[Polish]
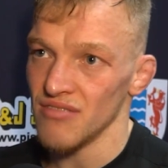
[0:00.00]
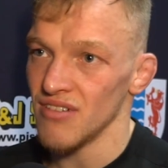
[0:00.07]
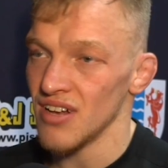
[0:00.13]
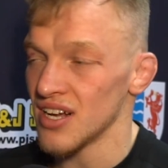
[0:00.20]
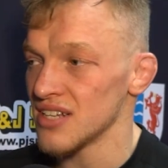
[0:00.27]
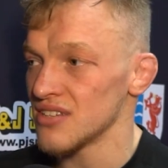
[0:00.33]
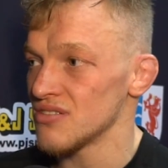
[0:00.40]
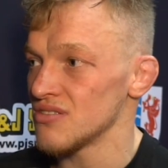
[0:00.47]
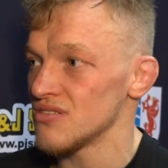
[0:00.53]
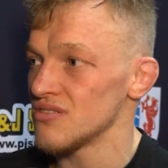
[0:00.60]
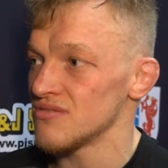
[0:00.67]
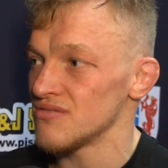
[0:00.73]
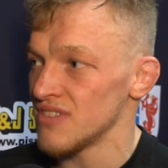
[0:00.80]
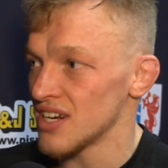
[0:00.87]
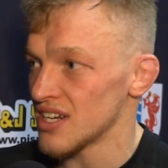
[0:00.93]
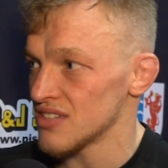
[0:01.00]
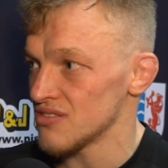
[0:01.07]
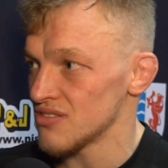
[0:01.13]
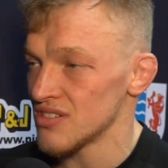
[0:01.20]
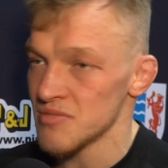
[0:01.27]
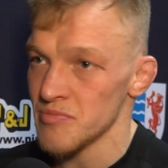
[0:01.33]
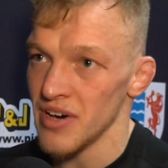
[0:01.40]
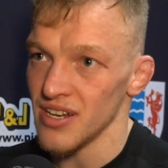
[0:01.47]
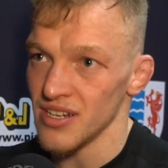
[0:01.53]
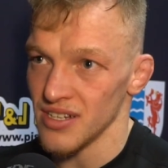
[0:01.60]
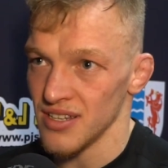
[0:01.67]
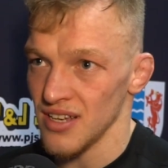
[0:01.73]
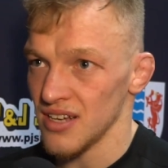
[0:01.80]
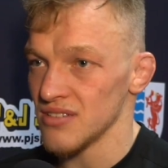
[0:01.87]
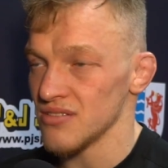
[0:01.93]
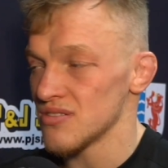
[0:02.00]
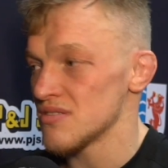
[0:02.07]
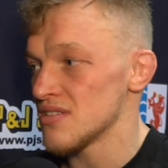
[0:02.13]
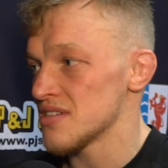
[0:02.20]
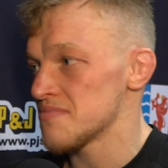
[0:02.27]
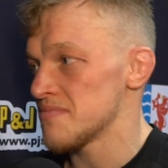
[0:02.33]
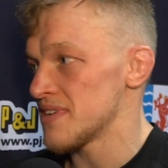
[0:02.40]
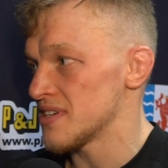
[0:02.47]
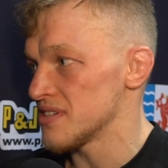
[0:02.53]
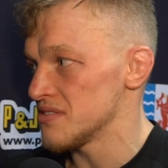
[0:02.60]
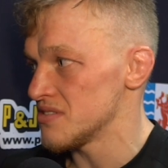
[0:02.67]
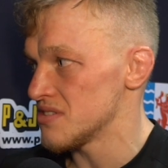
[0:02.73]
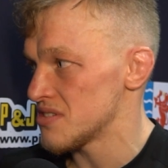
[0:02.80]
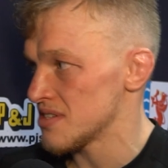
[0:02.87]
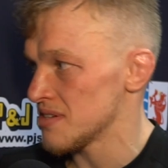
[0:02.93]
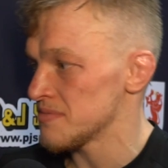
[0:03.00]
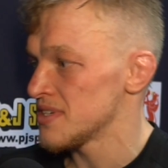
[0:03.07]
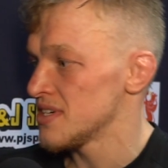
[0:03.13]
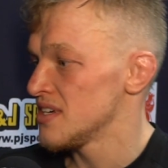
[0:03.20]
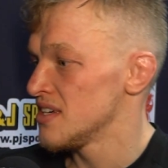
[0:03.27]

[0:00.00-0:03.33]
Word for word: Walka to, walka to nie sparring, tak? No, na sparingu gdzieś tam,